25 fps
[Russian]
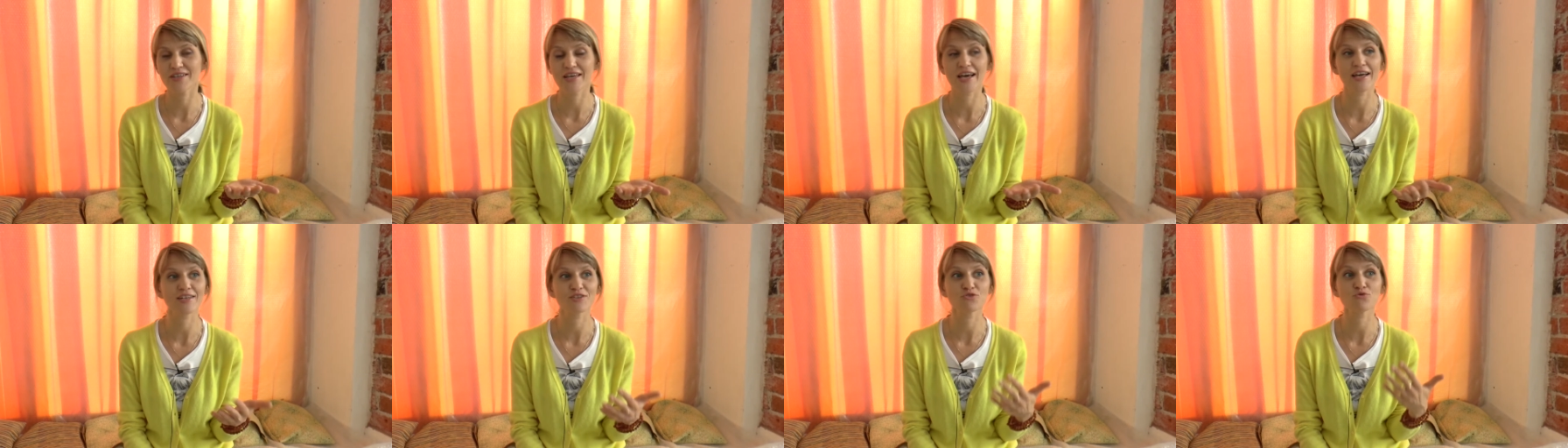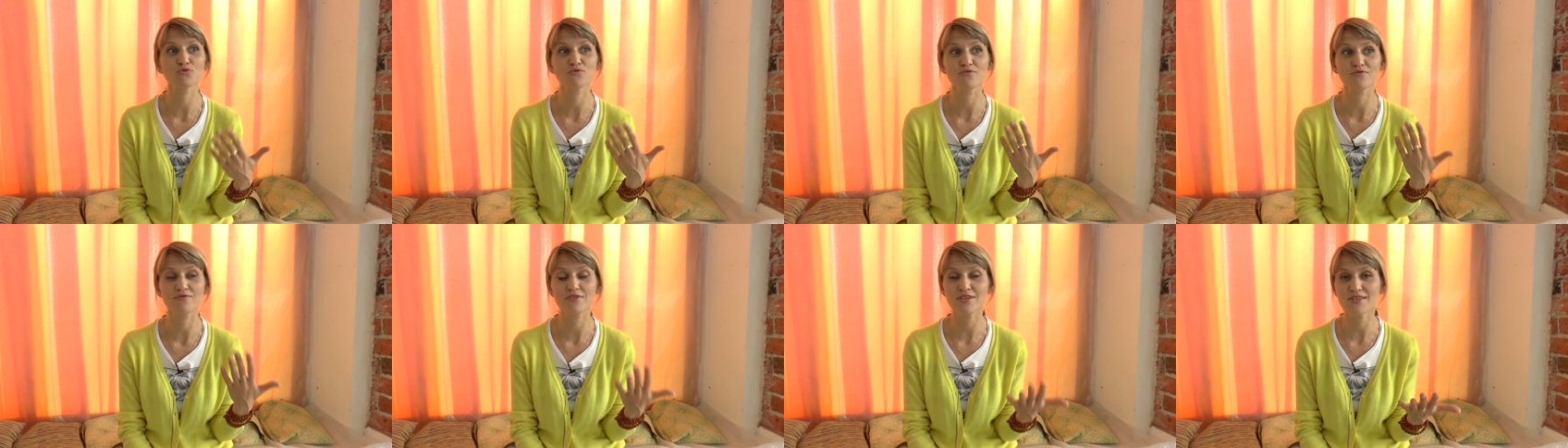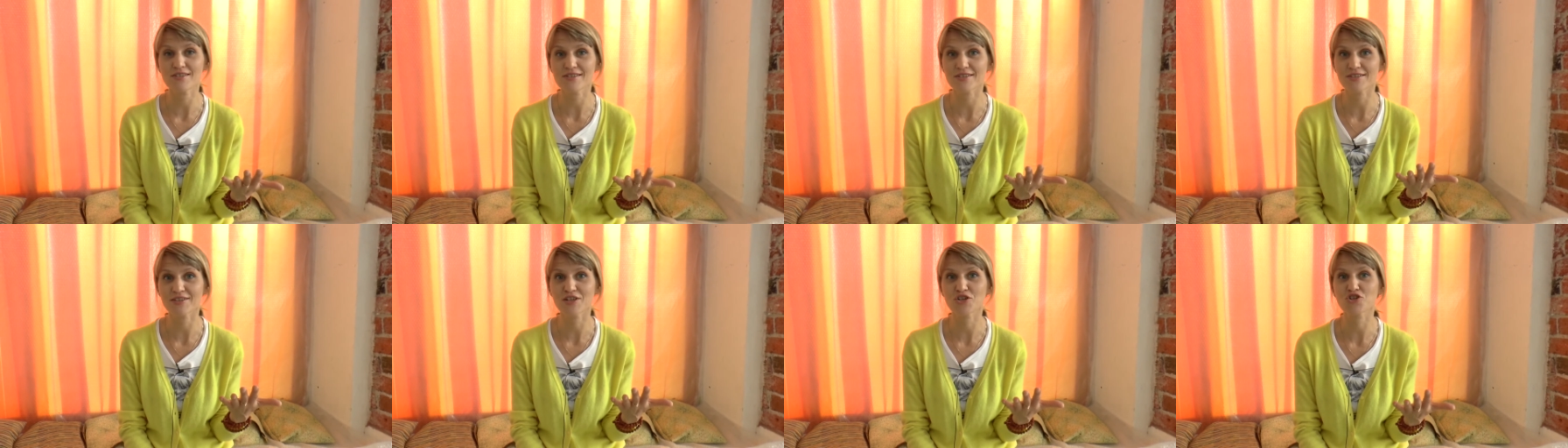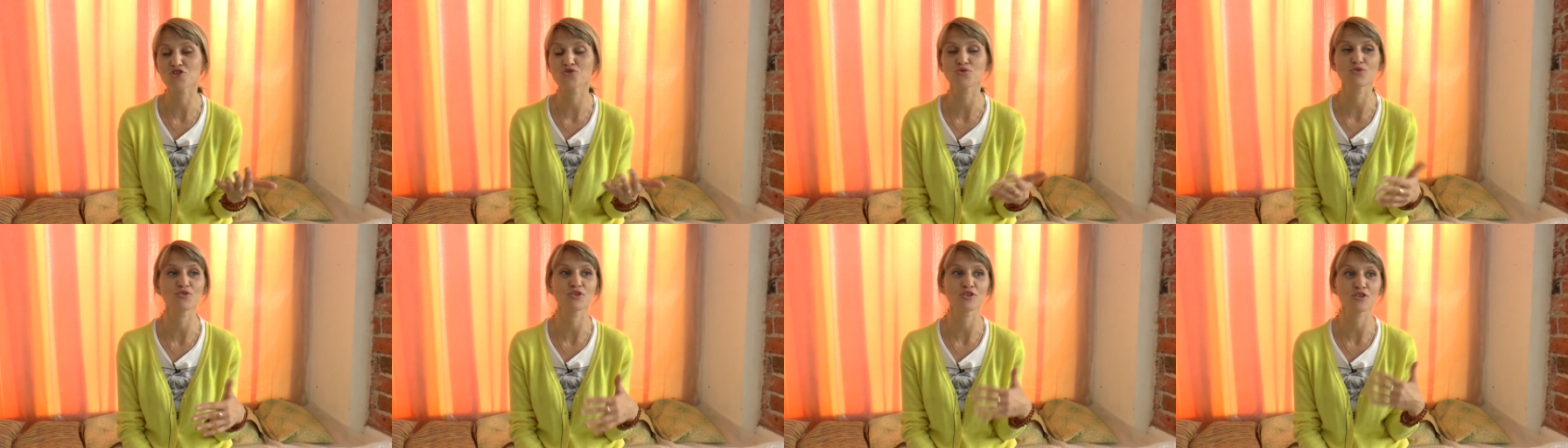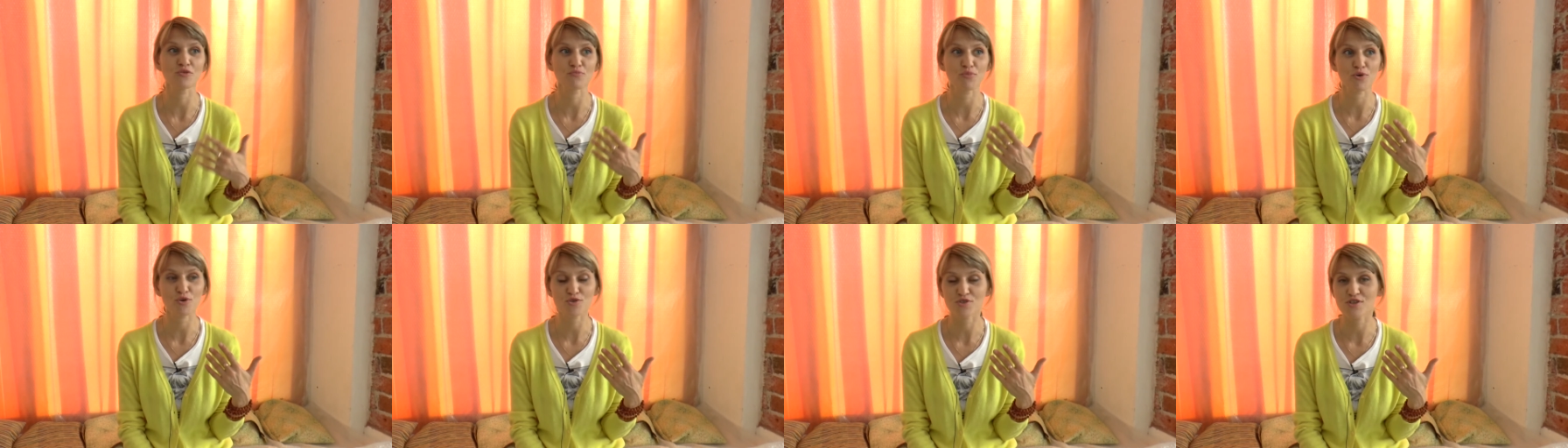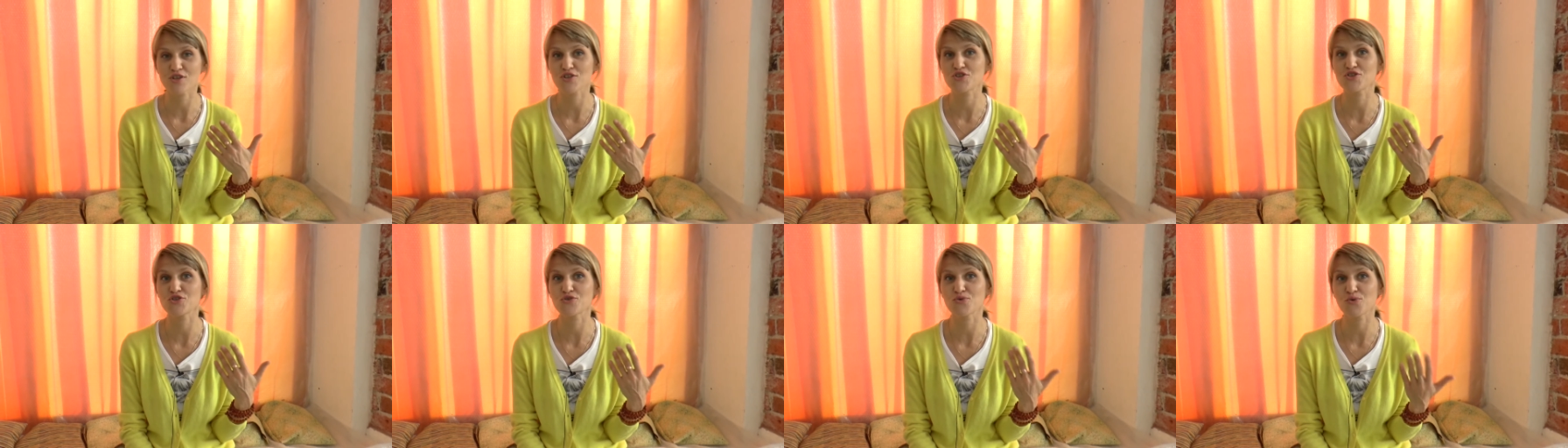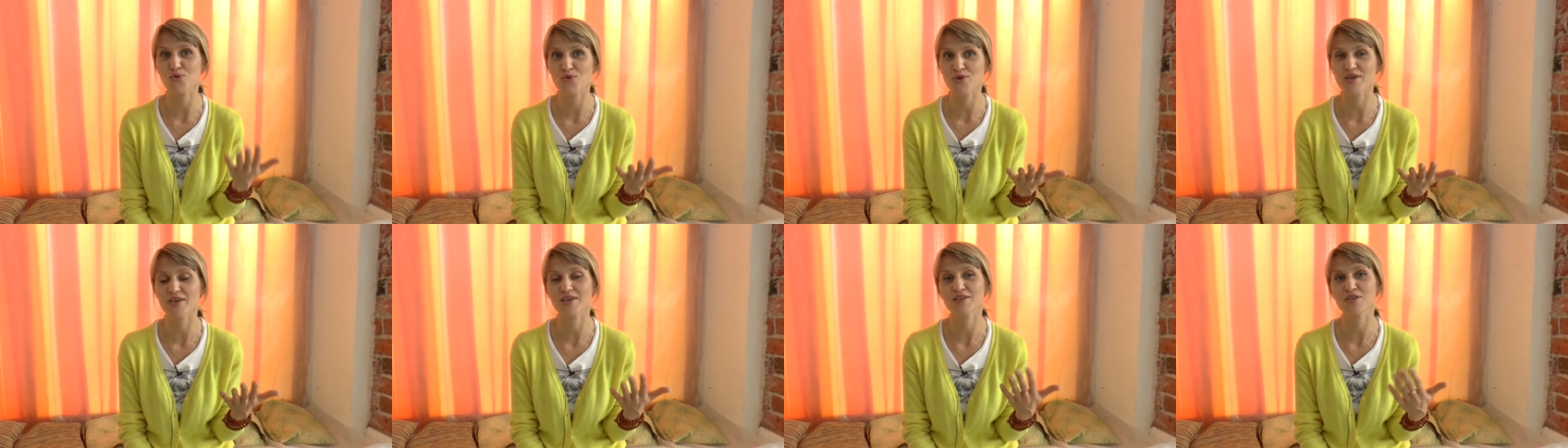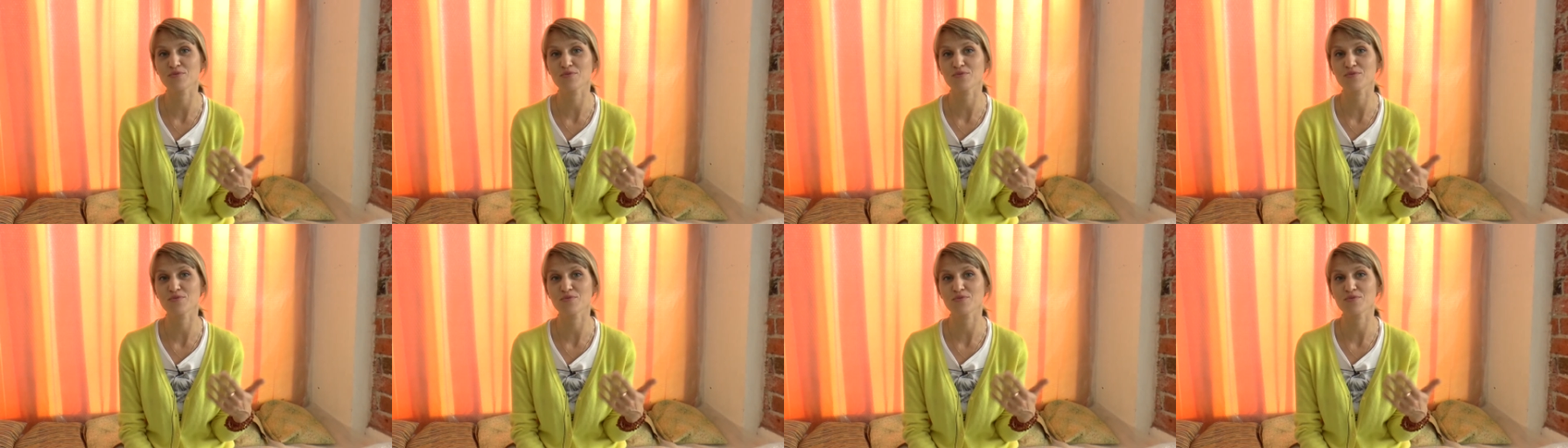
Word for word: Я это увидела, что это не просто теория,